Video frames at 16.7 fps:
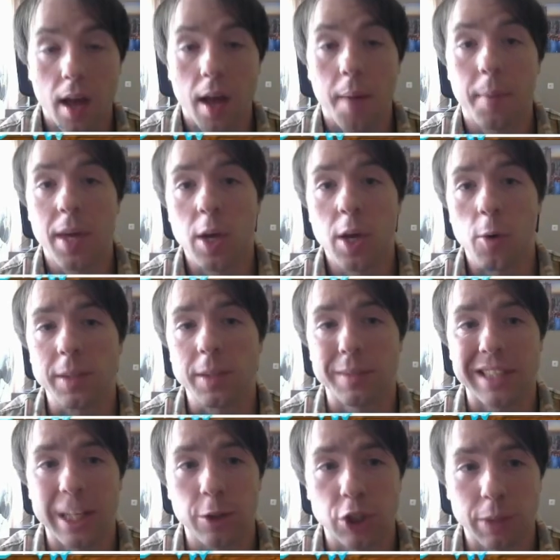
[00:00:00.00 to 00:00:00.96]
Переходим к
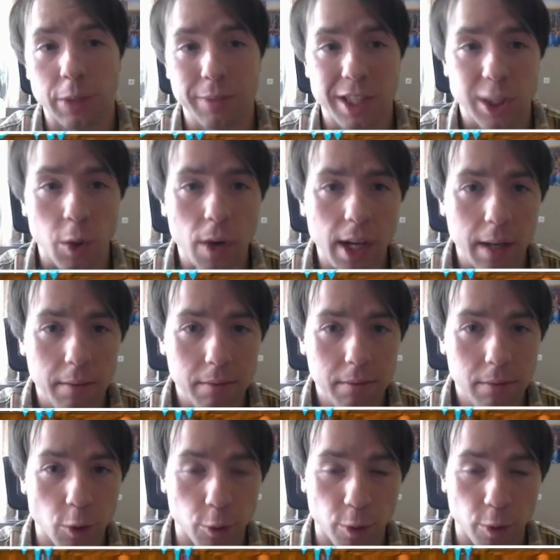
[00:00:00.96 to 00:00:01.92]
следующим настройкам.
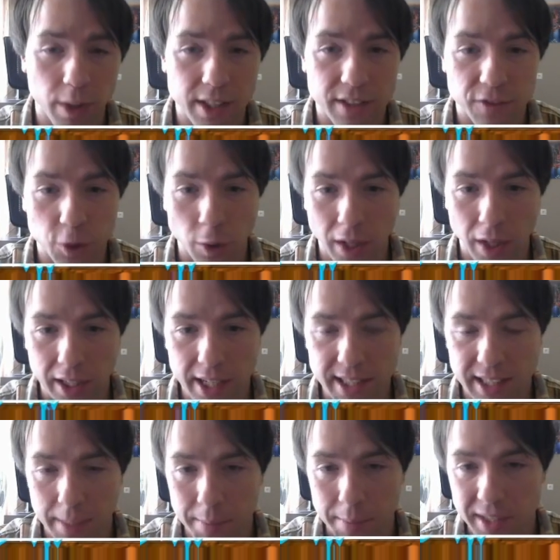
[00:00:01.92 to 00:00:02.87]
Тут у нас все на
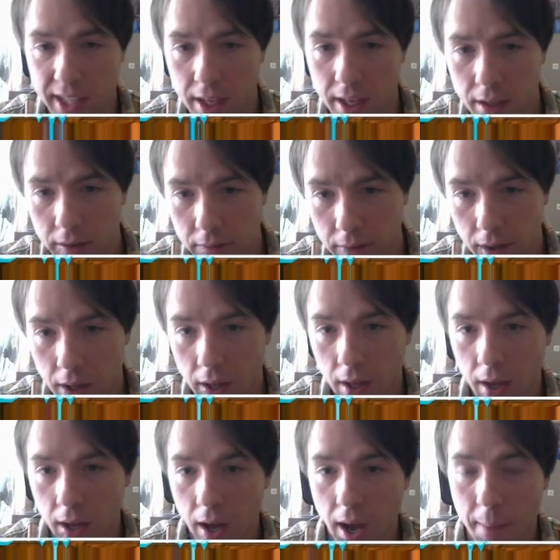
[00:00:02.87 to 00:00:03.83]
английском языке.
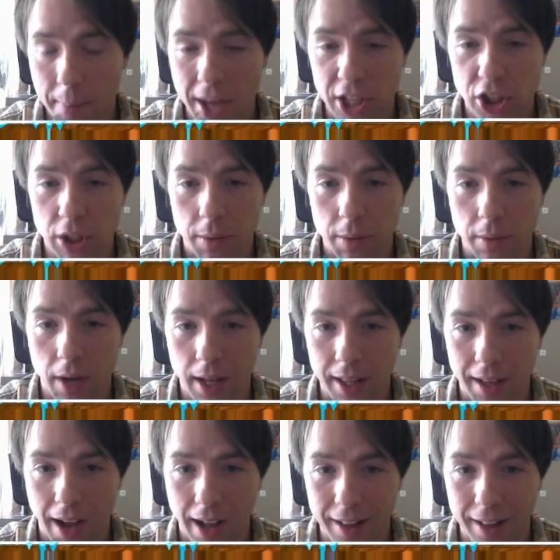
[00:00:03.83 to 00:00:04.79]
Опять же,
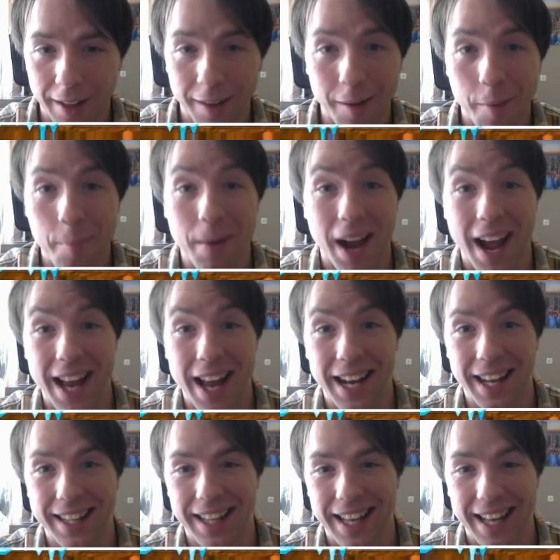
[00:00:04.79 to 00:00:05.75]
как-то правильно
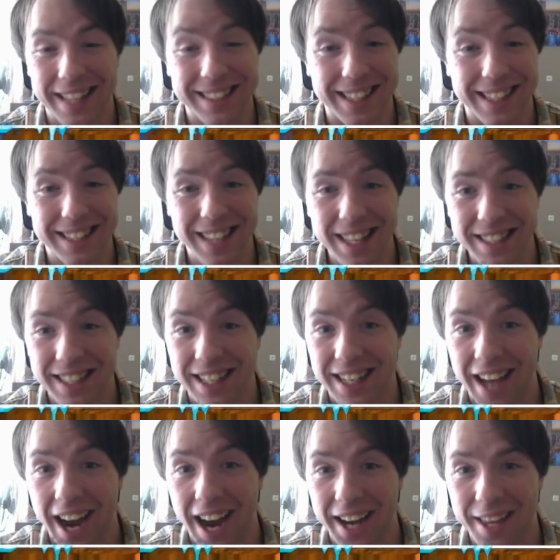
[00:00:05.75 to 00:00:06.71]
это рассказать,
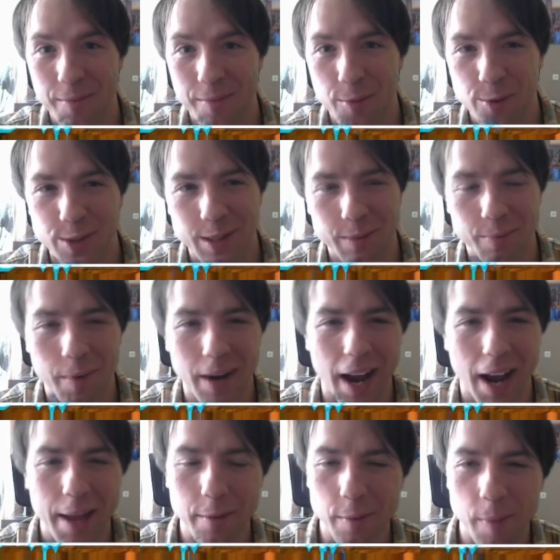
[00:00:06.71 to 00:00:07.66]
как-нибудь, ну,
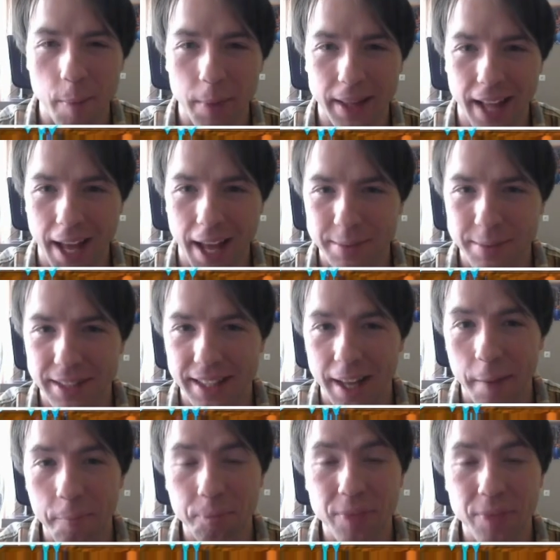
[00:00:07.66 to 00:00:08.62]
как-нибудь попытаемся,
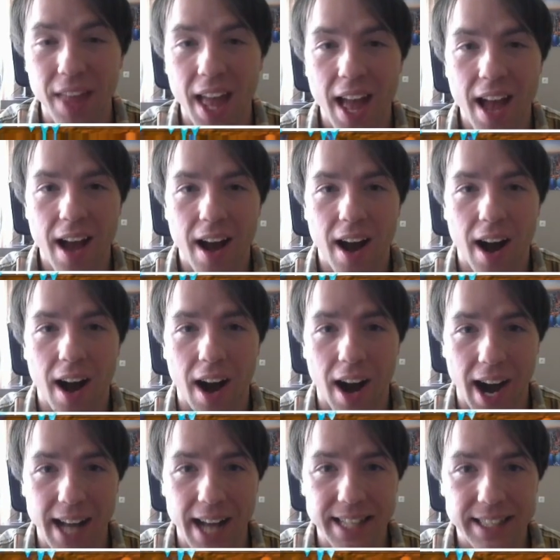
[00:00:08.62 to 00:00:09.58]
да.
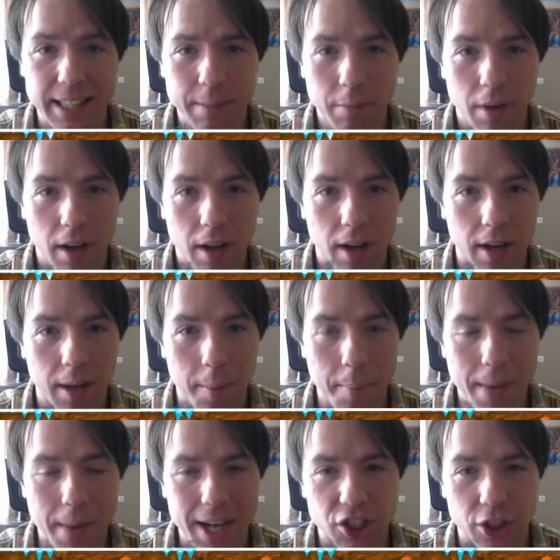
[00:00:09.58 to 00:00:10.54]
А, item э,
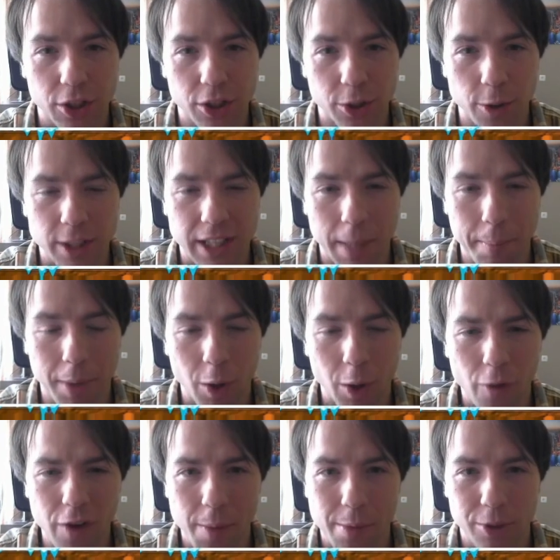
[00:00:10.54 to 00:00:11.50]
Compaction, то есть
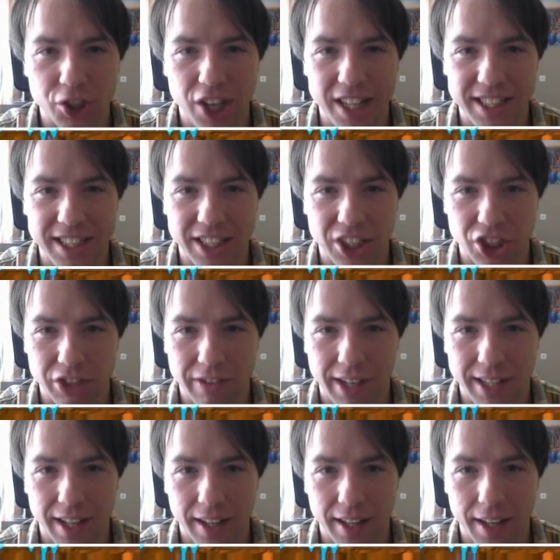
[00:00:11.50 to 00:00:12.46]
компоновка, получается, нашего
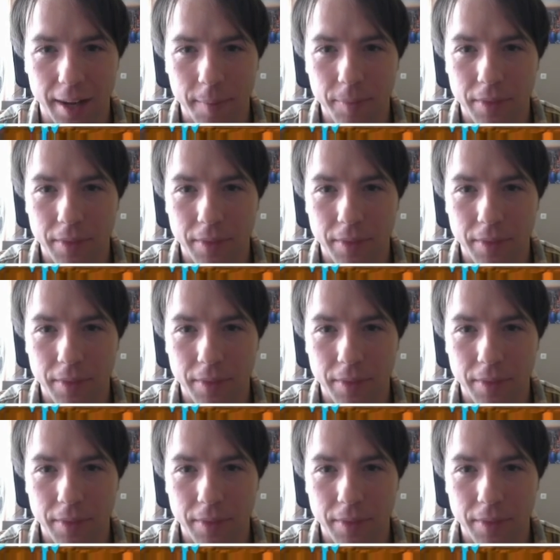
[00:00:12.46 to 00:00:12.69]
окна, да.